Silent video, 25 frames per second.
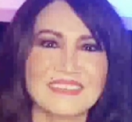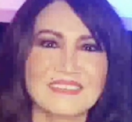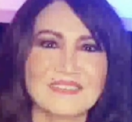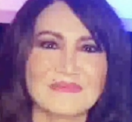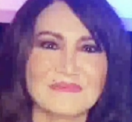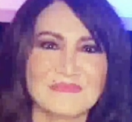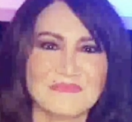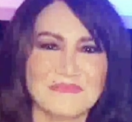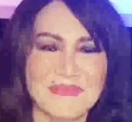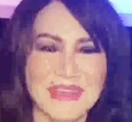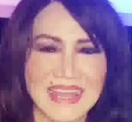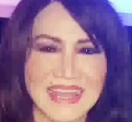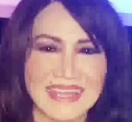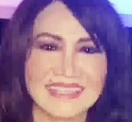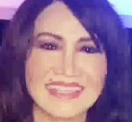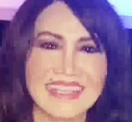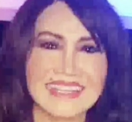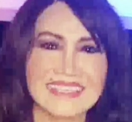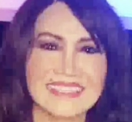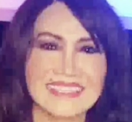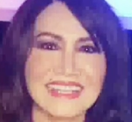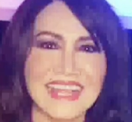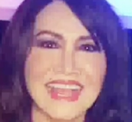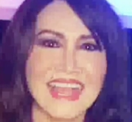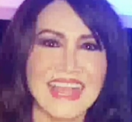mà tác
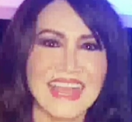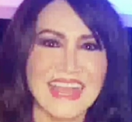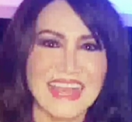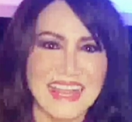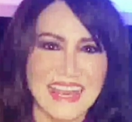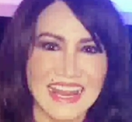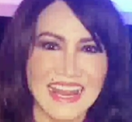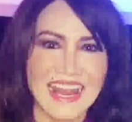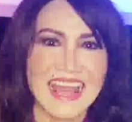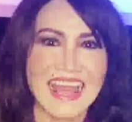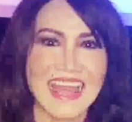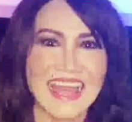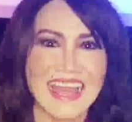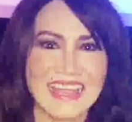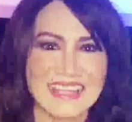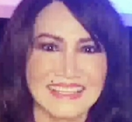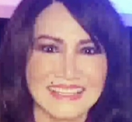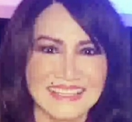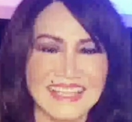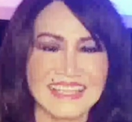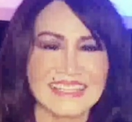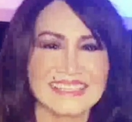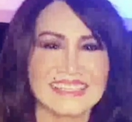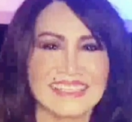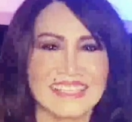giả là
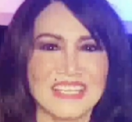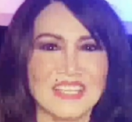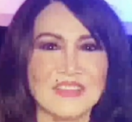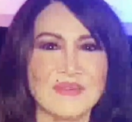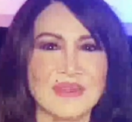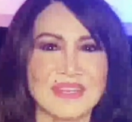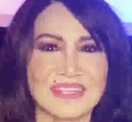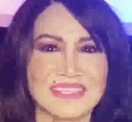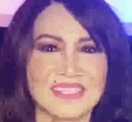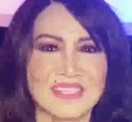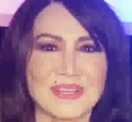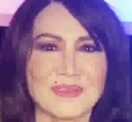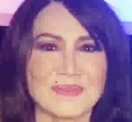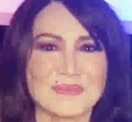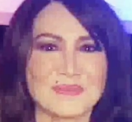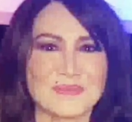nhạc sĩ hoàng trọng